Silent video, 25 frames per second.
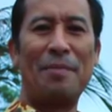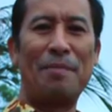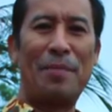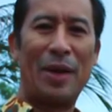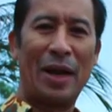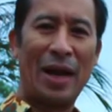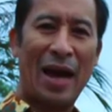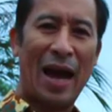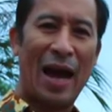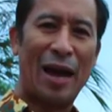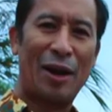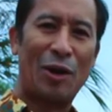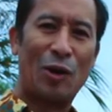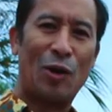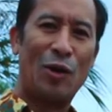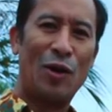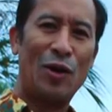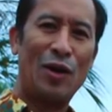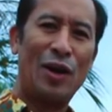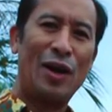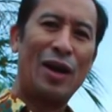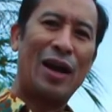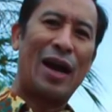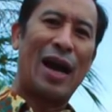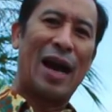pengaruh
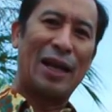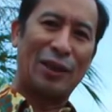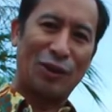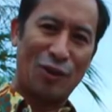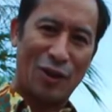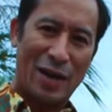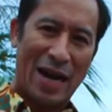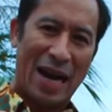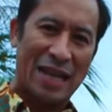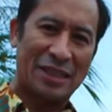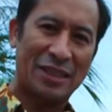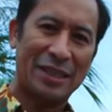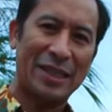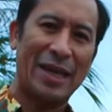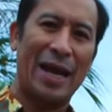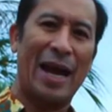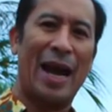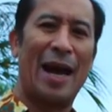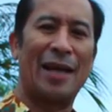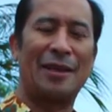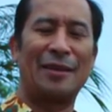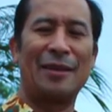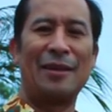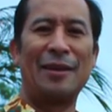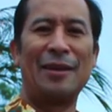atau
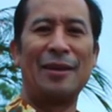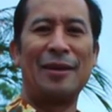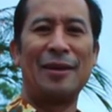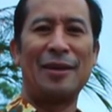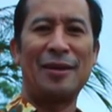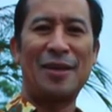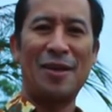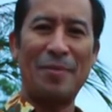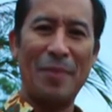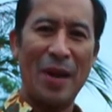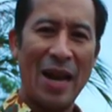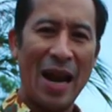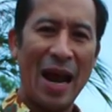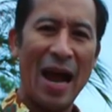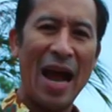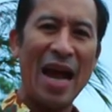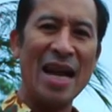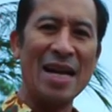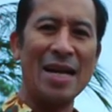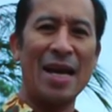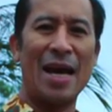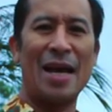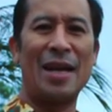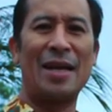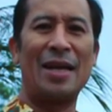nasihat kepada
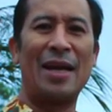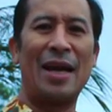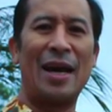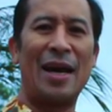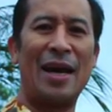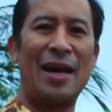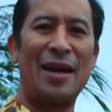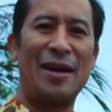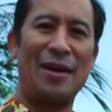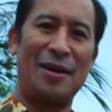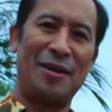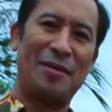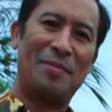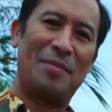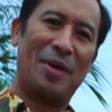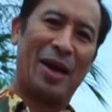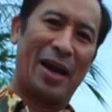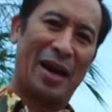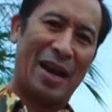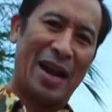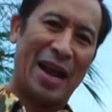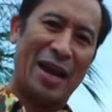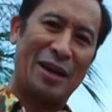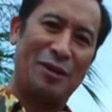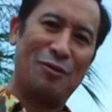anak Anda
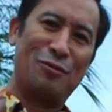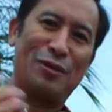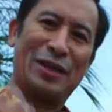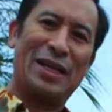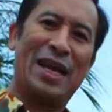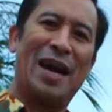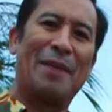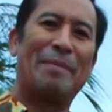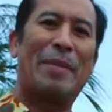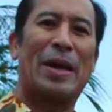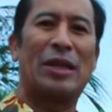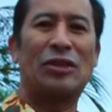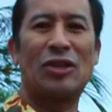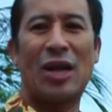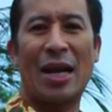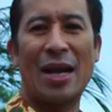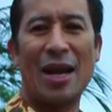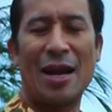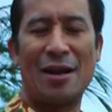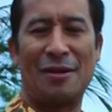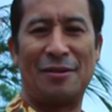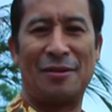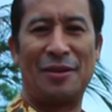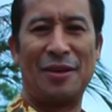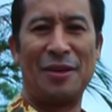mengenai dunia
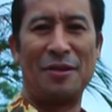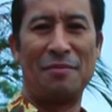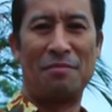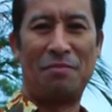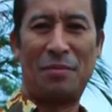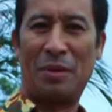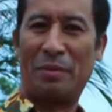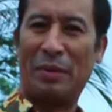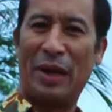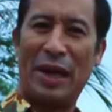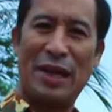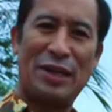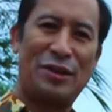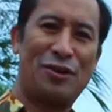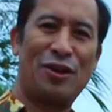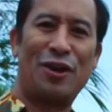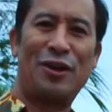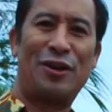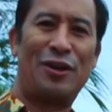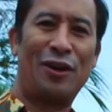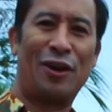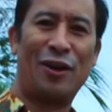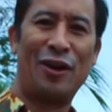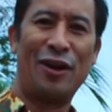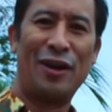pacaran, memilih
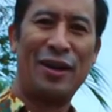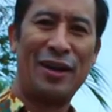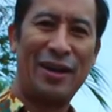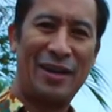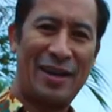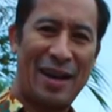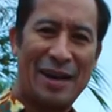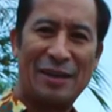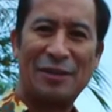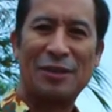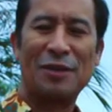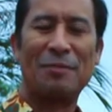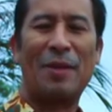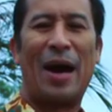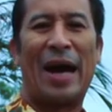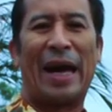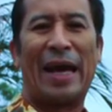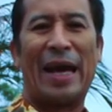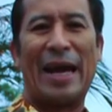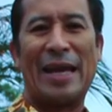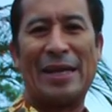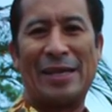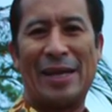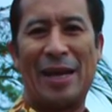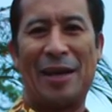jodoh dan
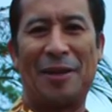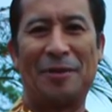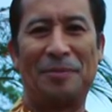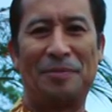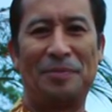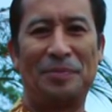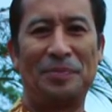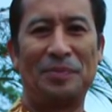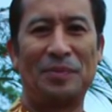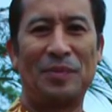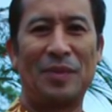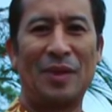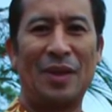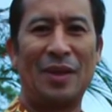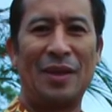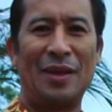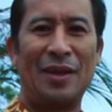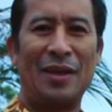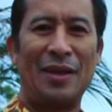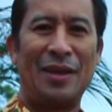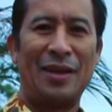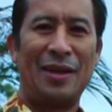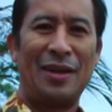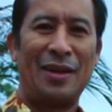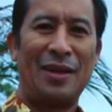sebagainya.
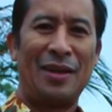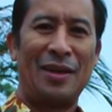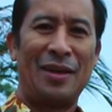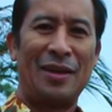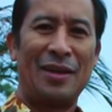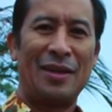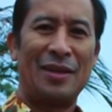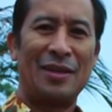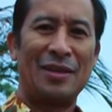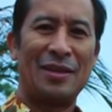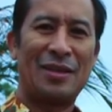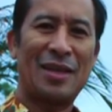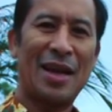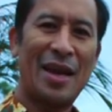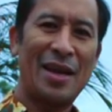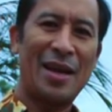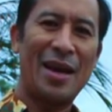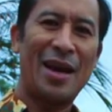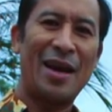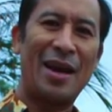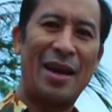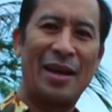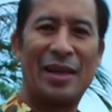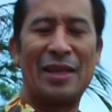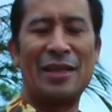
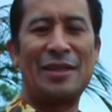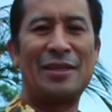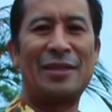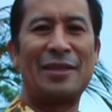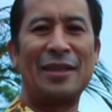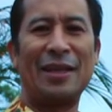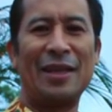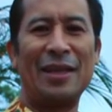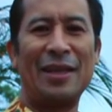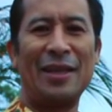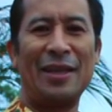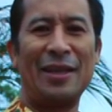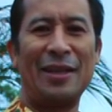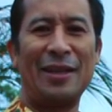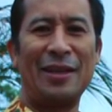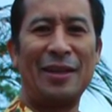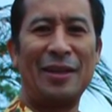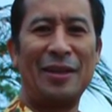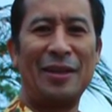Saya dan istri